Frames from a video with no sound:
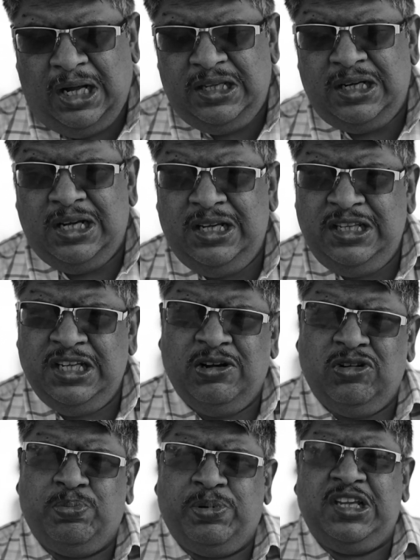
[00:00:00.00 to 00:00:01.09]
அதனால்
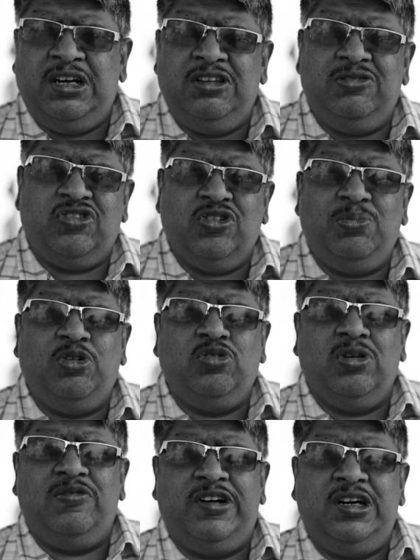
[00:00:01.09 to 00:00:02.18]
நீங்கள் ஒரு பதினஞ்சு வருஷம்
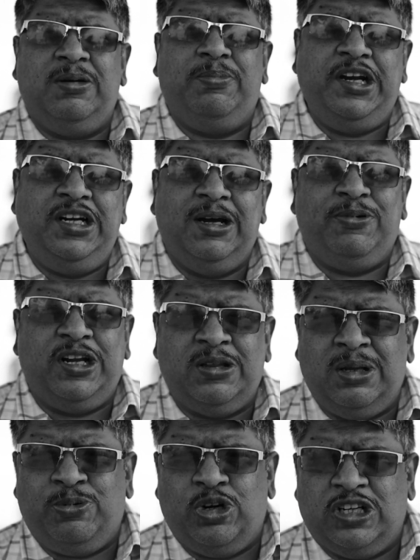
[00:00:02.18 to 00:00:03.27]
மியூச்சுவல் ஃபண்டில் பிளைண்டாக
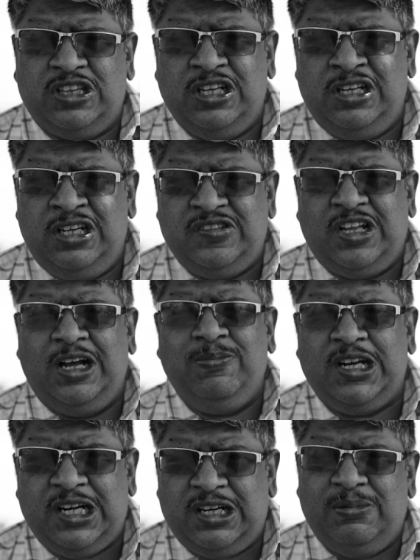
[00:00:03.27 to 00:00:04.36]
பணத்தை போட்டதுனால ஸ்டாக்
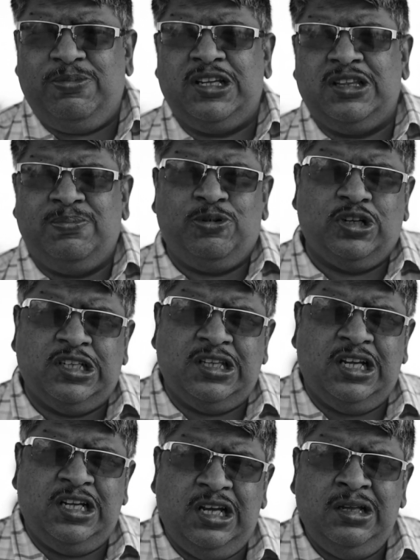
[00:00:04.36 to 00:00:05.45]
மார்க்கெட்டில் பணத்தை
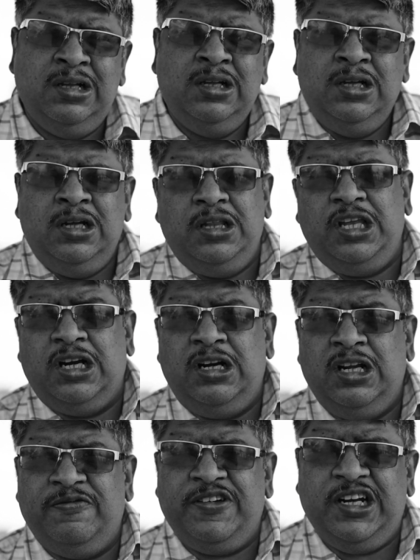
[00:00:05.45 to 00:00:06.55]
போட்டதுனால
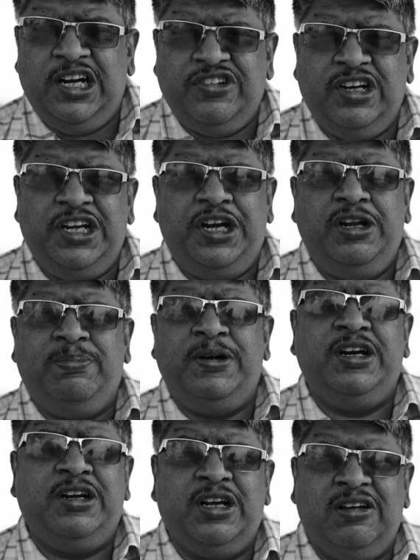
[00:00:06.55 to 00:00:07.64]
நீங்கள்லாம் ஃபினான்ஷியலி
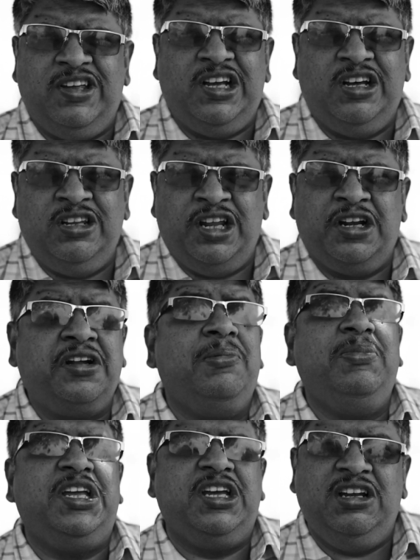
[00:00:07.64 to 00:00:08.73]
இண்டிபெண்ட் ஆவீங்கன்னு எனக்கு
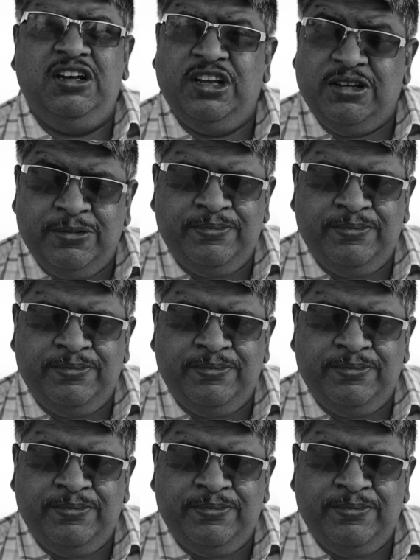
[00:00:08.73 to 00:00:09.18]
நம்பிக்கை இல்லை